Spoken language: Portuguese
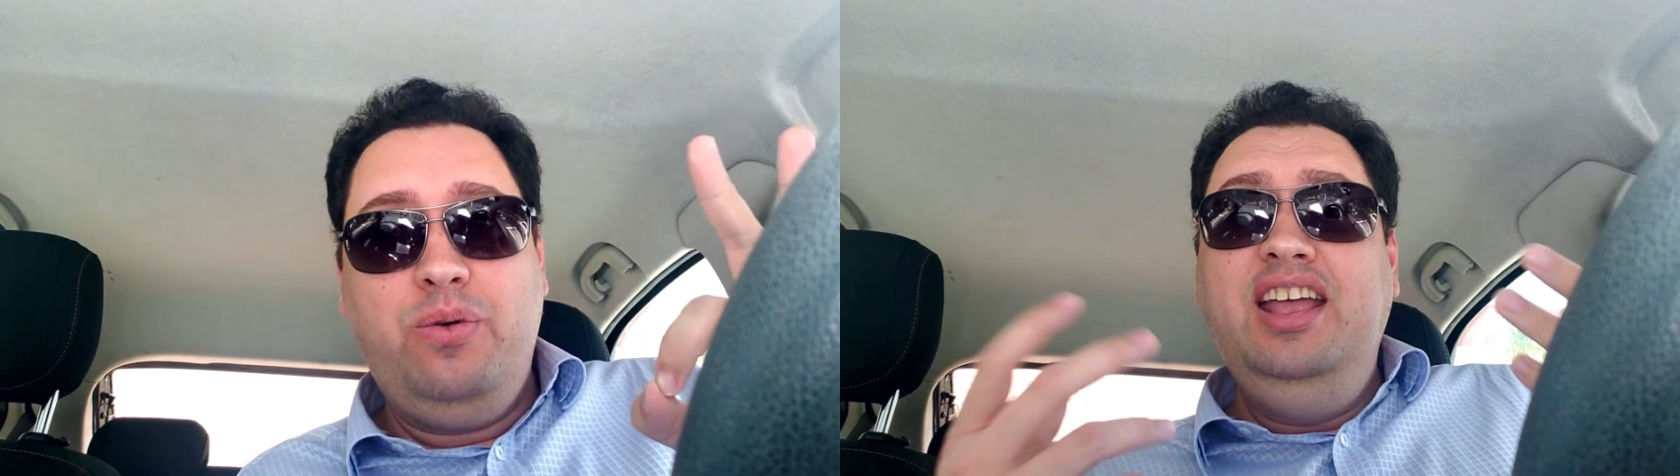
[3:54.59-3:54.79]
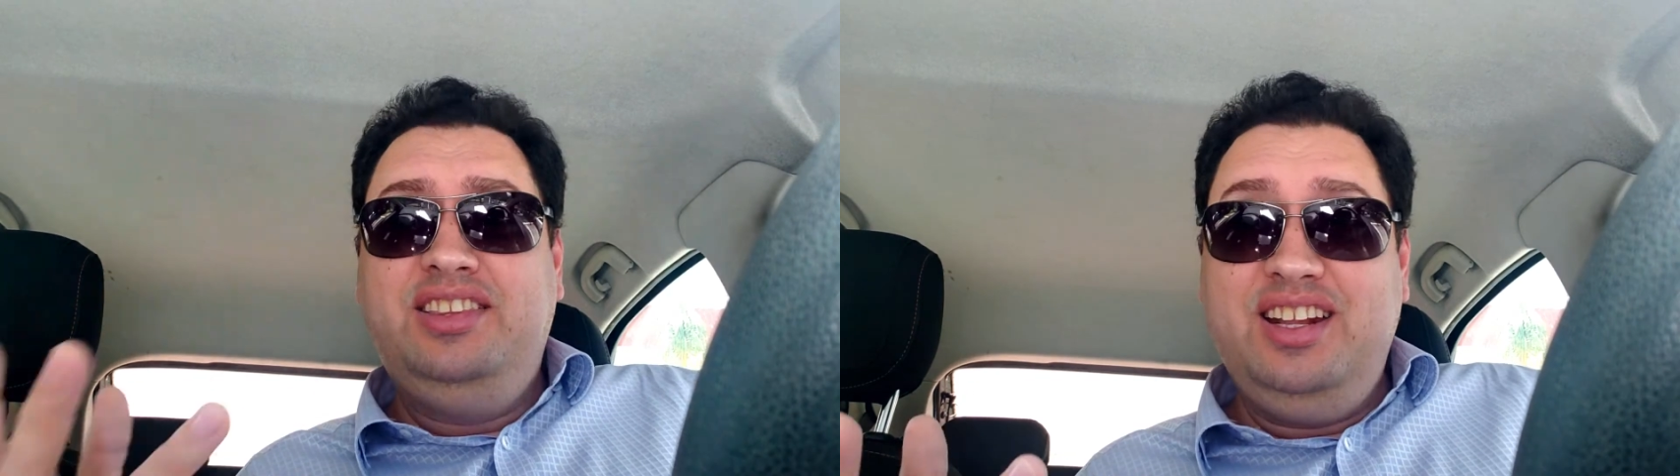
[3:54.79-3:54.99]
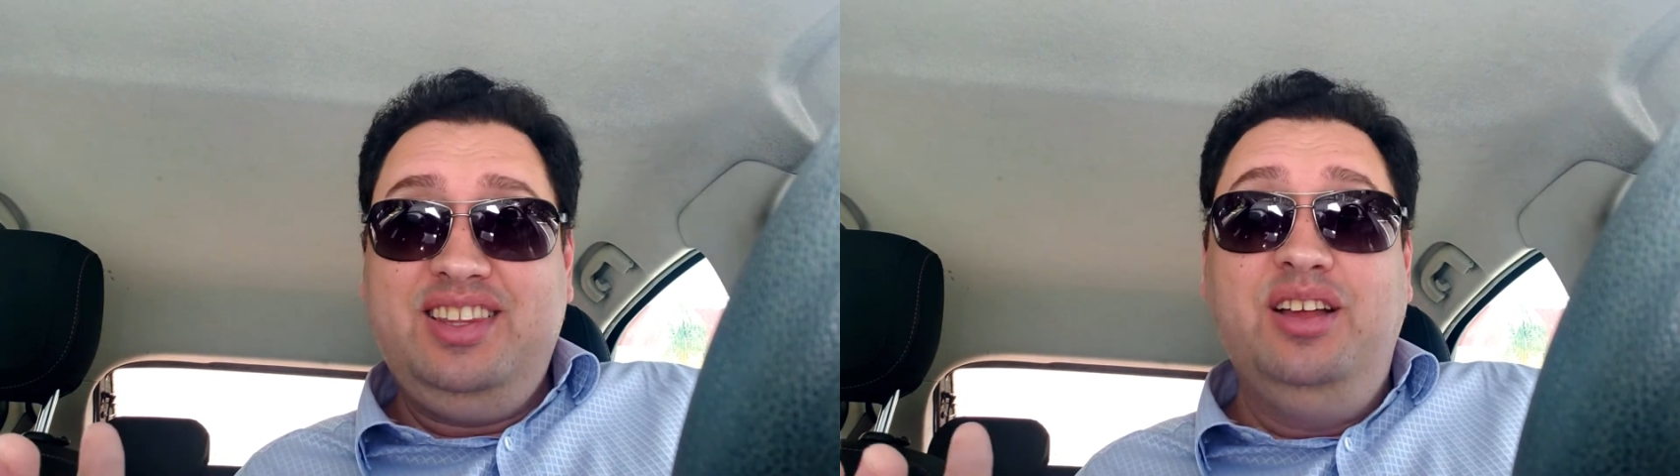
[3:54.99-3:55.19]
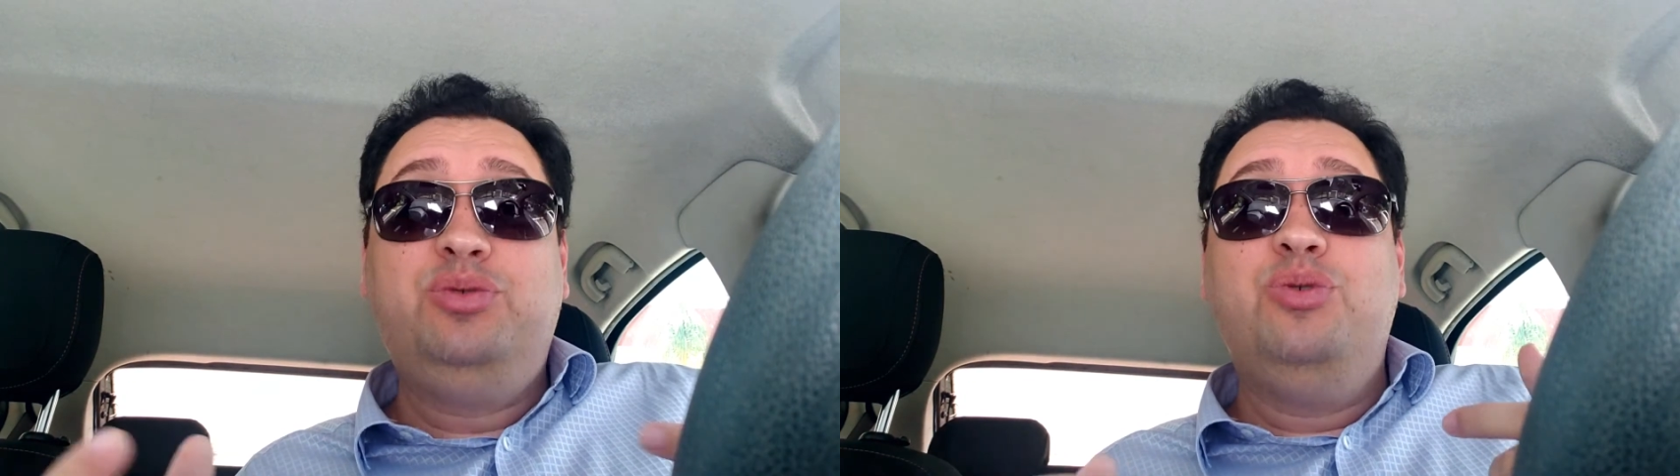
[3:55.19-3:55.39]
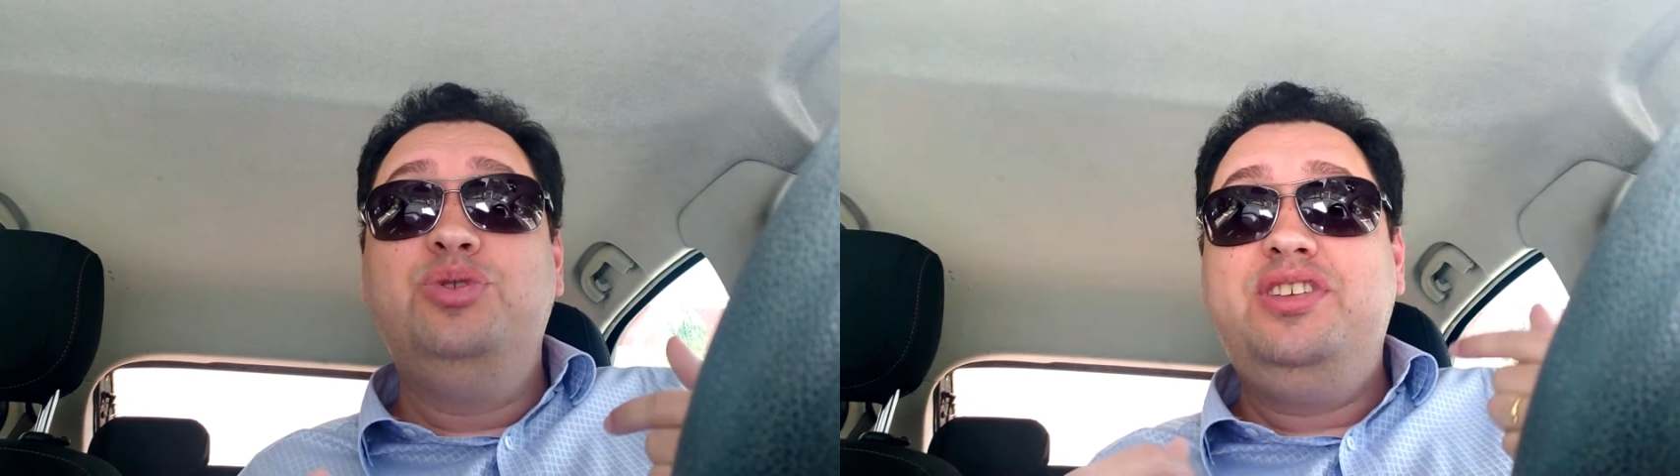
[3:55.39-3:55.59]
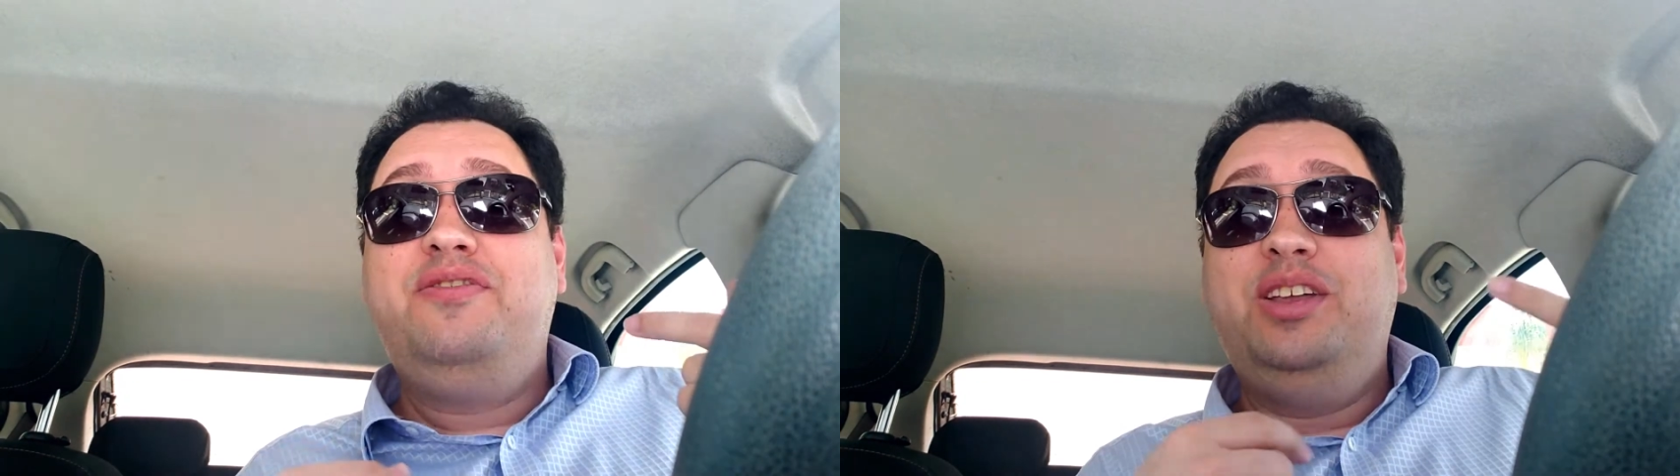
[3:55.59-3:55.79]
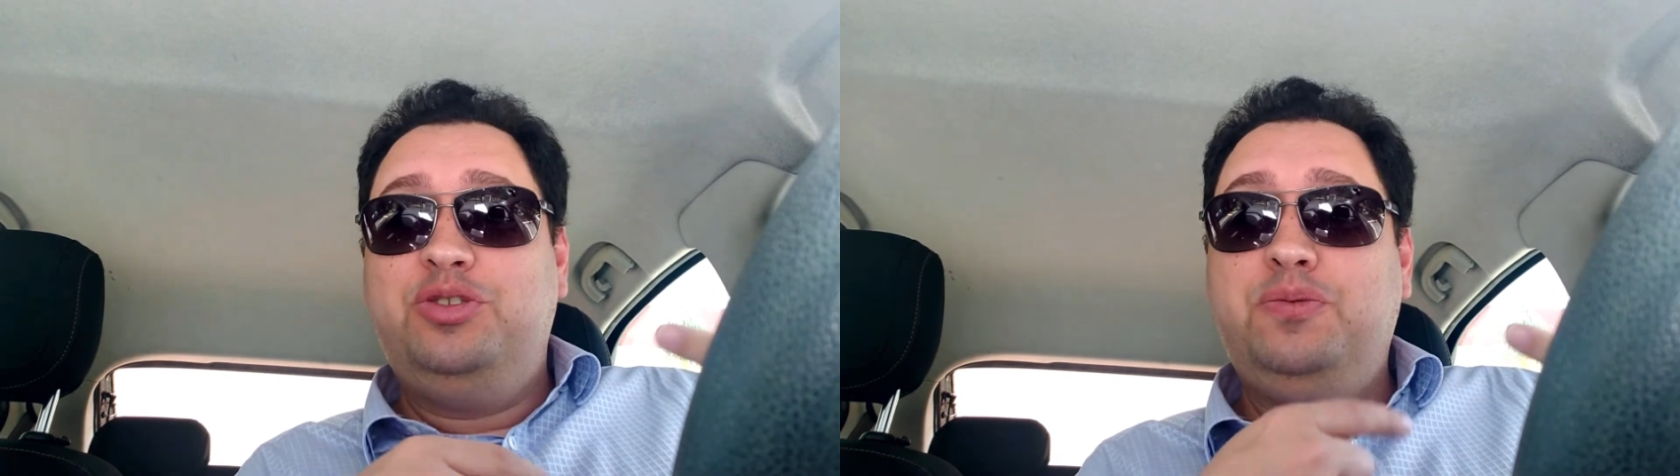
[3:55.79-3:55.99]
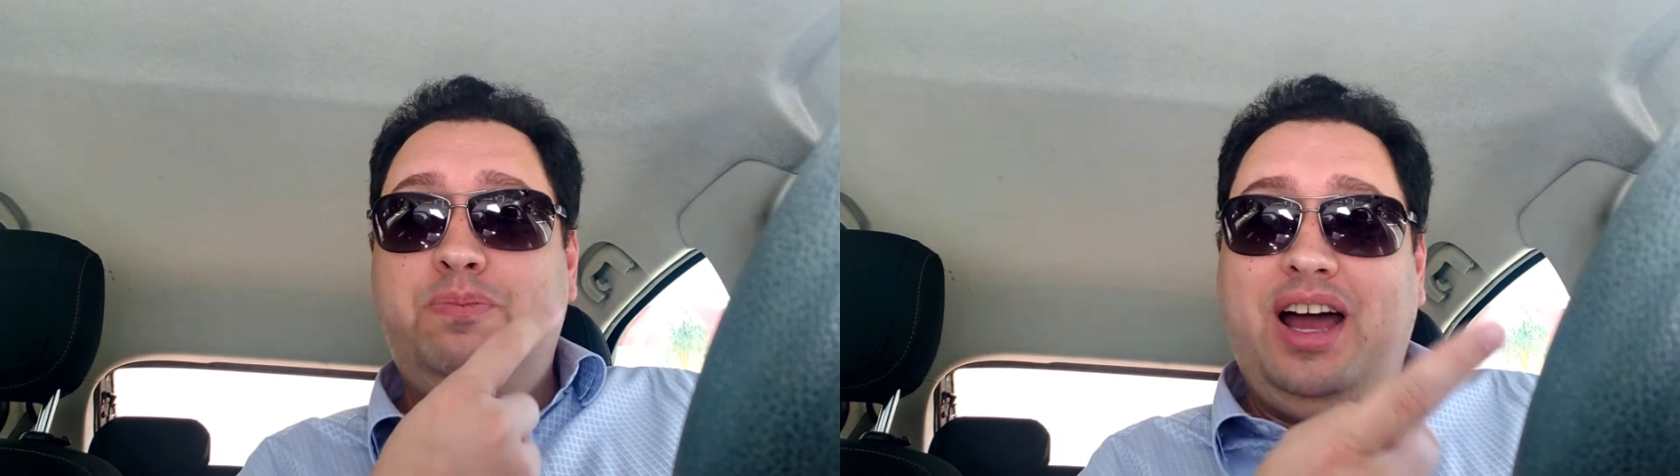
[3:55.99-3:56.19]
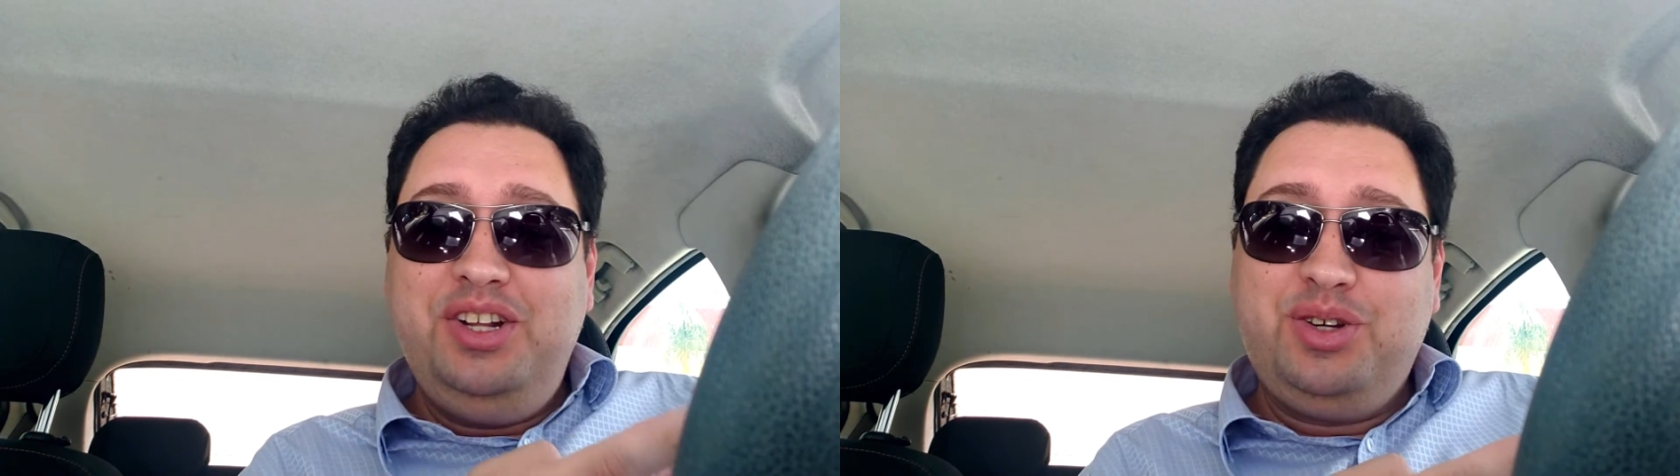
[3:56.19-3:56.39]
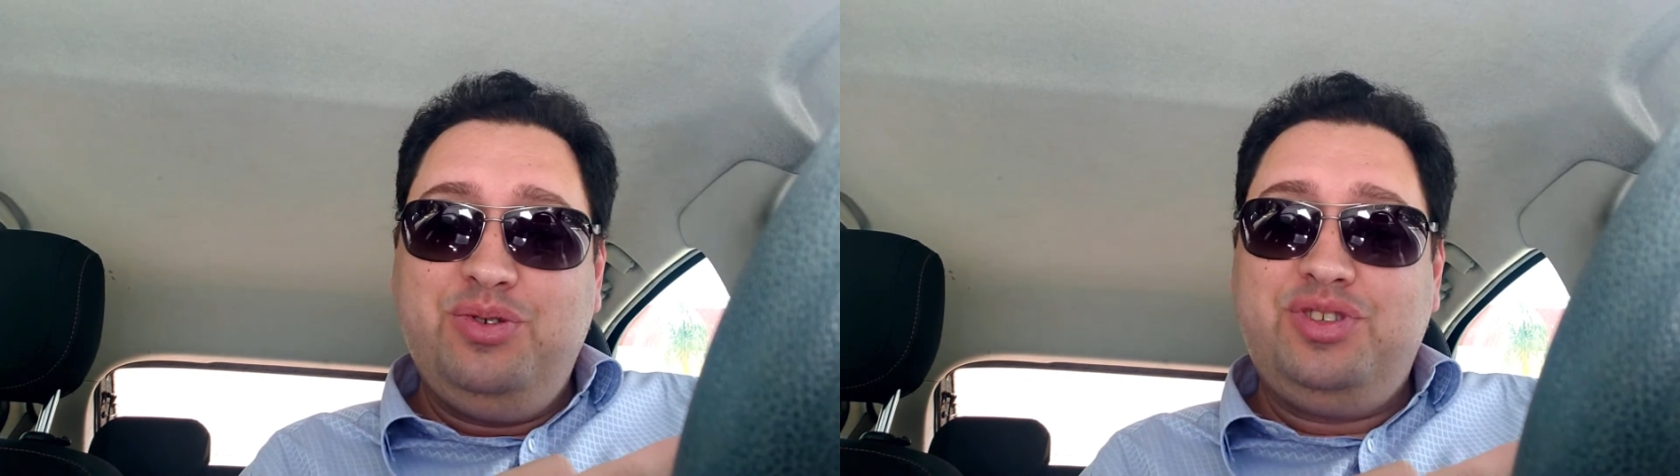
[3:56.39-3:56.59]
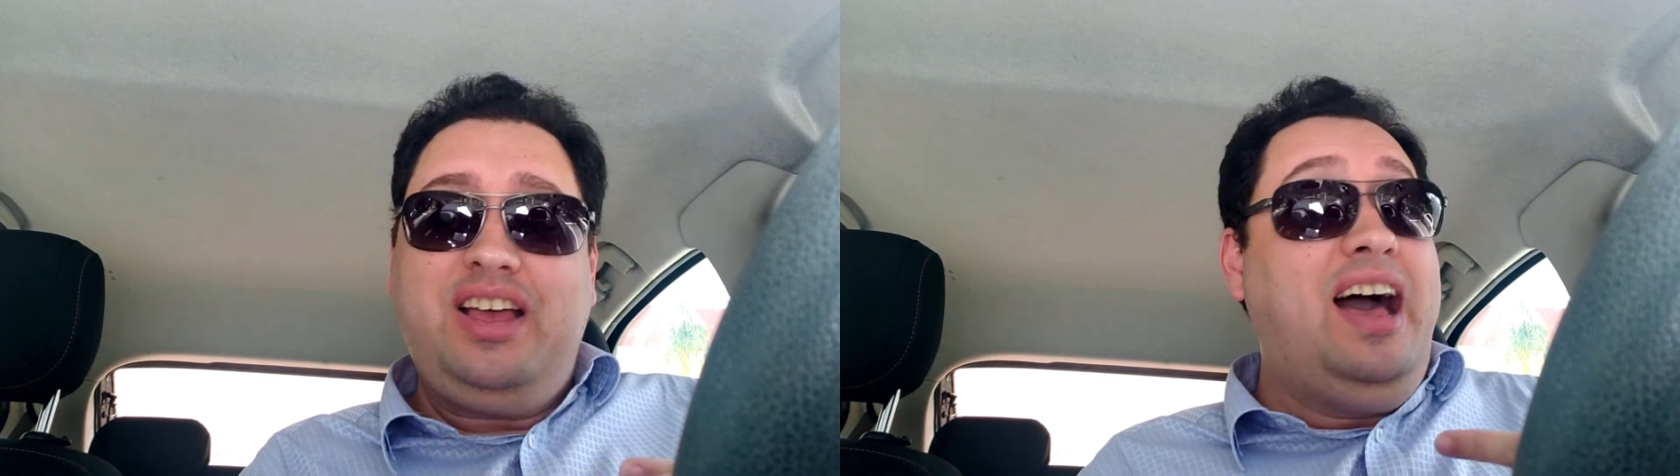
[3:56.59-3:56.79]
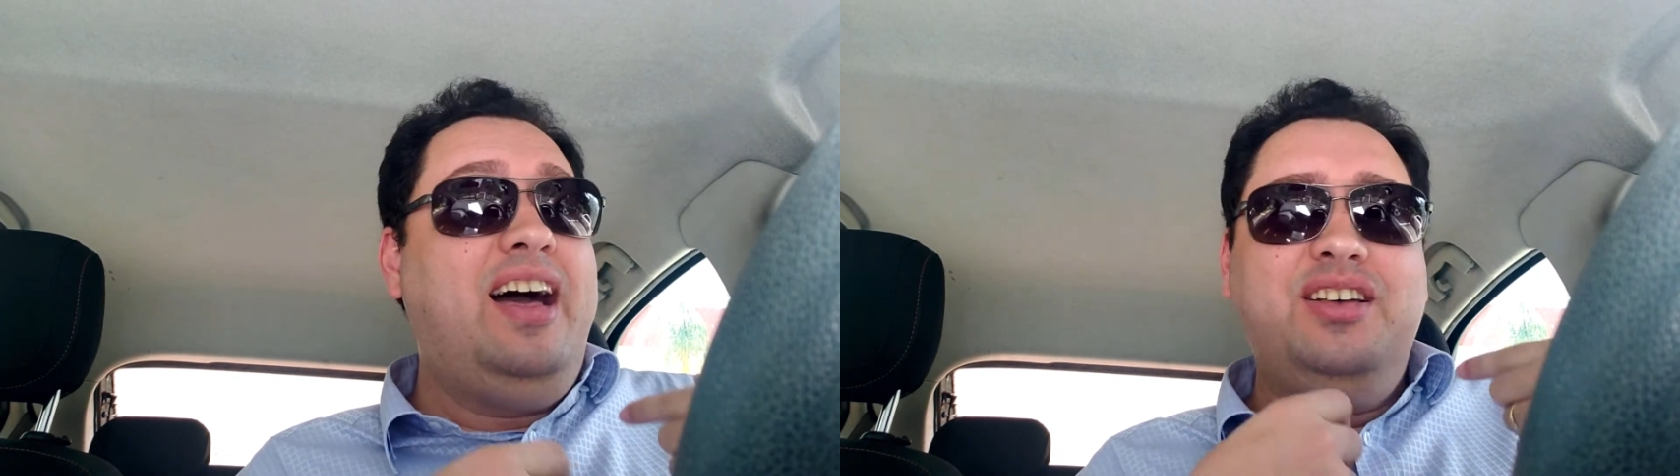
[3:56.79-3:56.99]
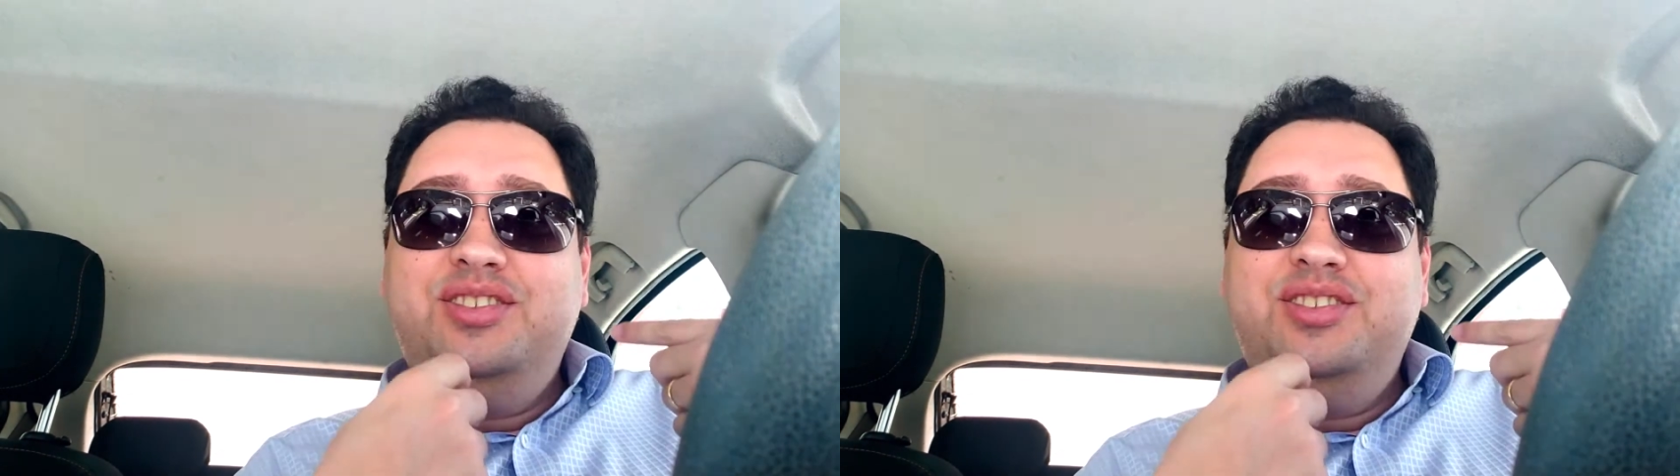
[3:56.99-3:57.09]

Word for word: Entretanto, os efeitos práticos ah,